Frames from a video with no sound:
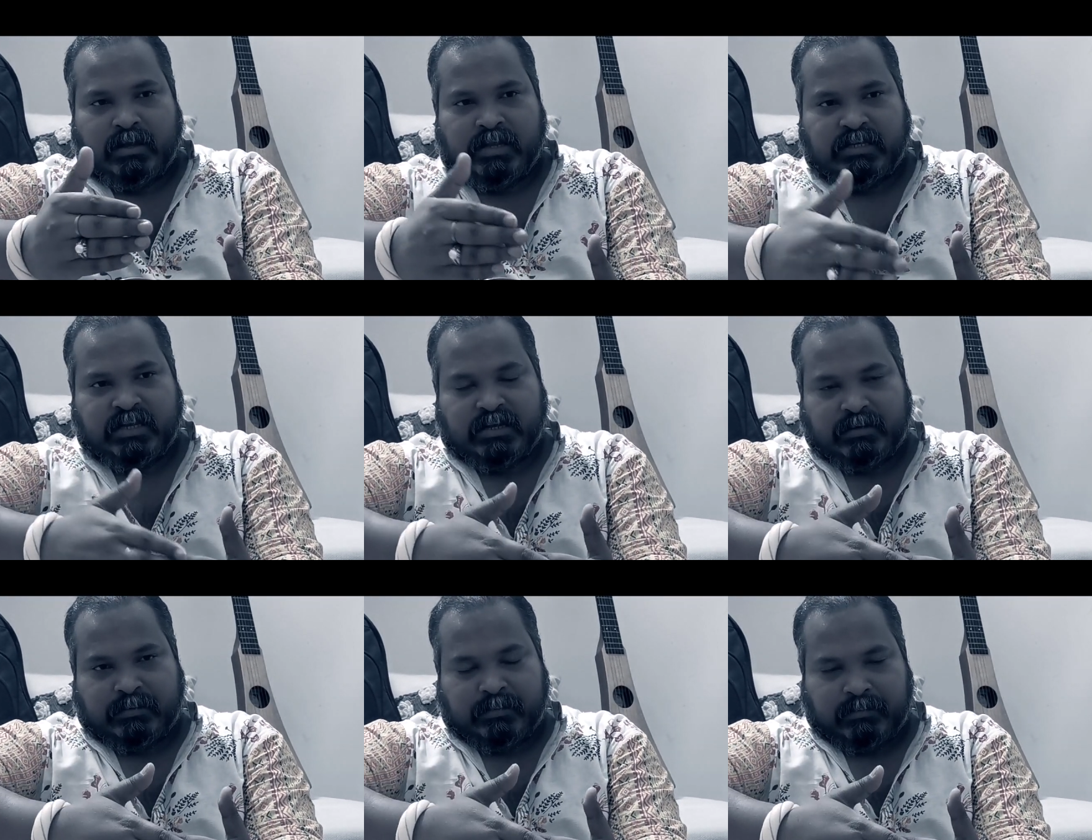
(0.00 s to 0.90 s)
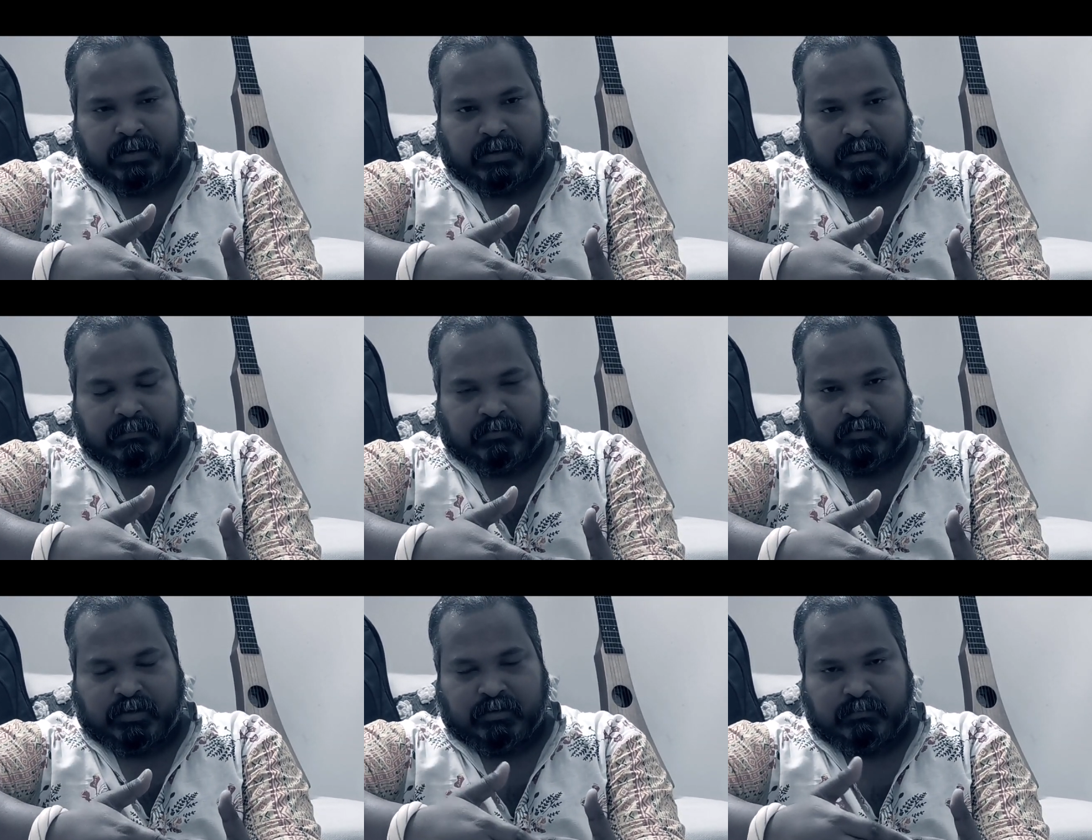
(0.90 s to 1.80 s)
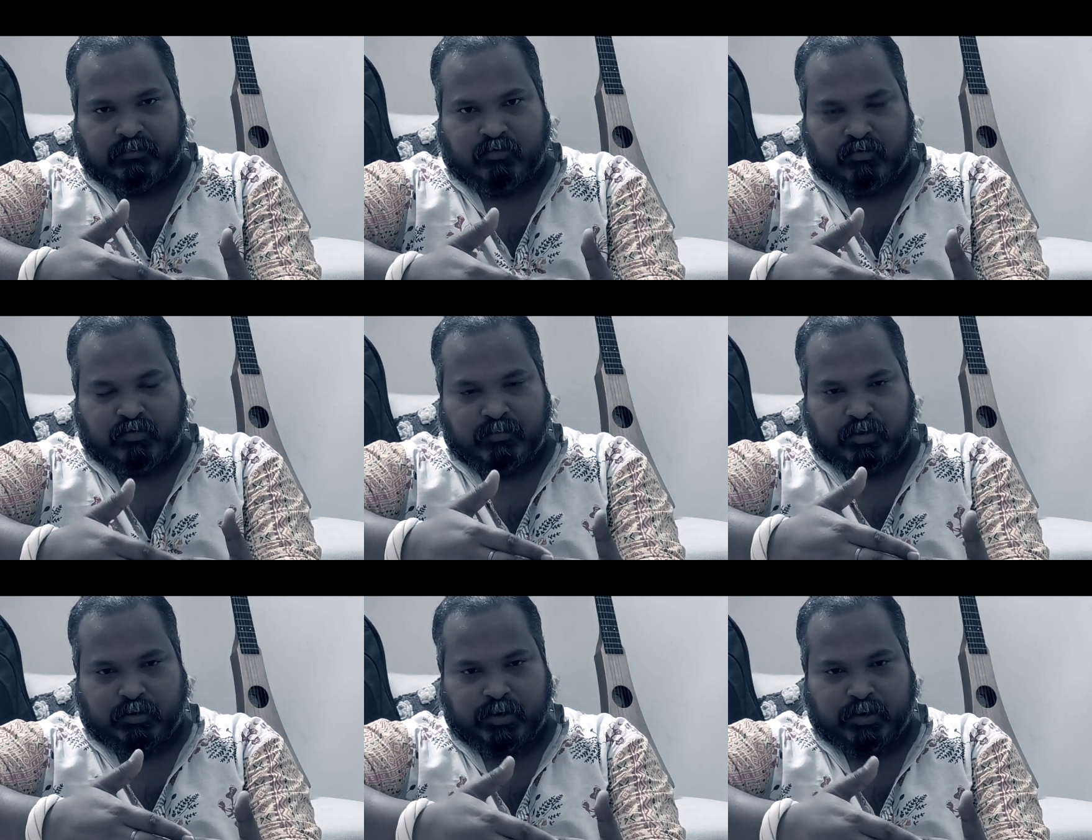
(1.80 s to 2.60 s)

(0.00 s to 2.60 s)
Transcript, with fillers: নিজের যদি সংক্রমিত